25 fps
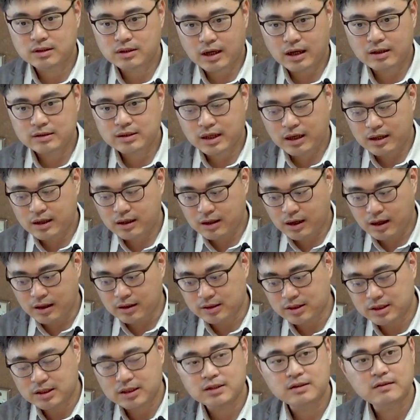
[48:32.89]
的要再
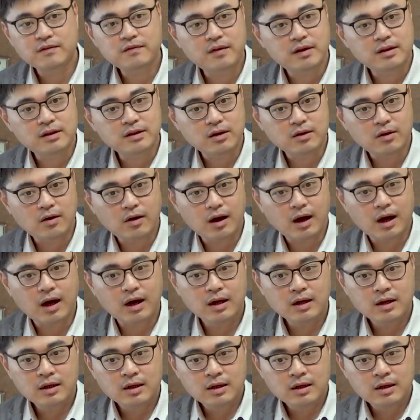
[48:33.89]
很细分的话，